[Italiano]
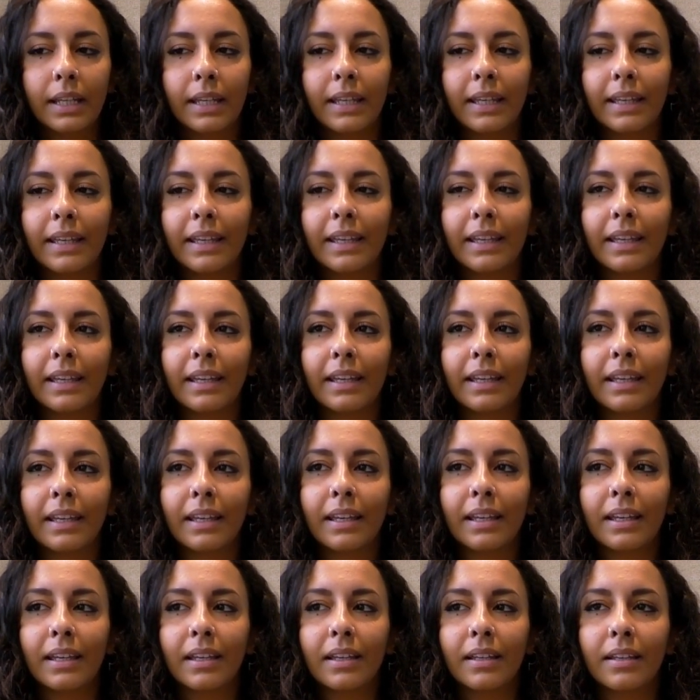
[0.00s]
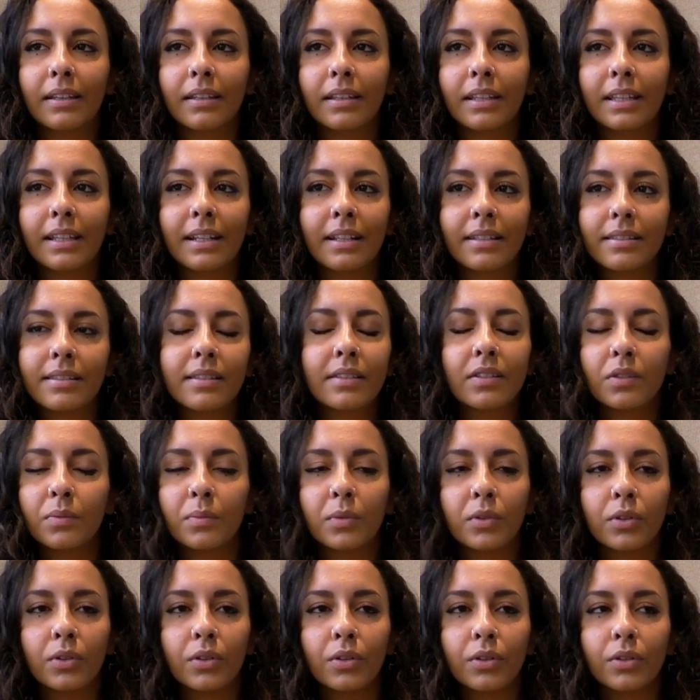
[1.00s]
e il
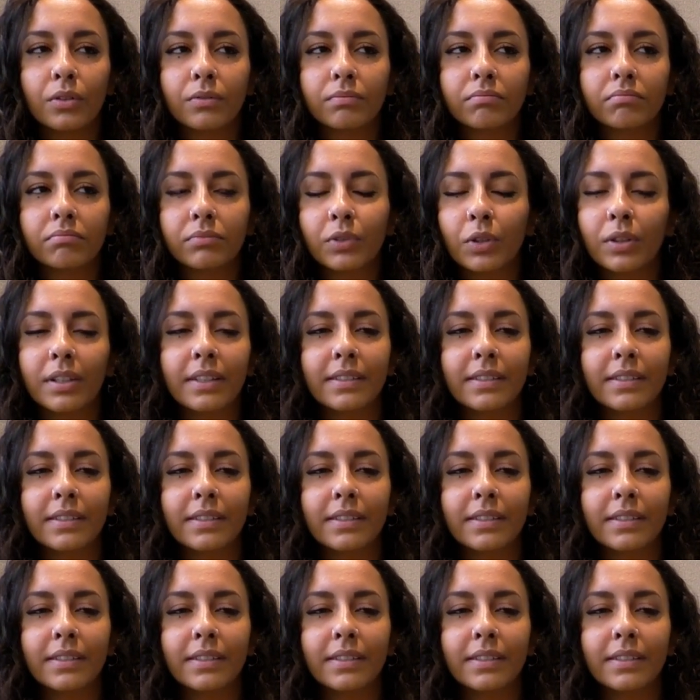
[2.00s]
razzismo non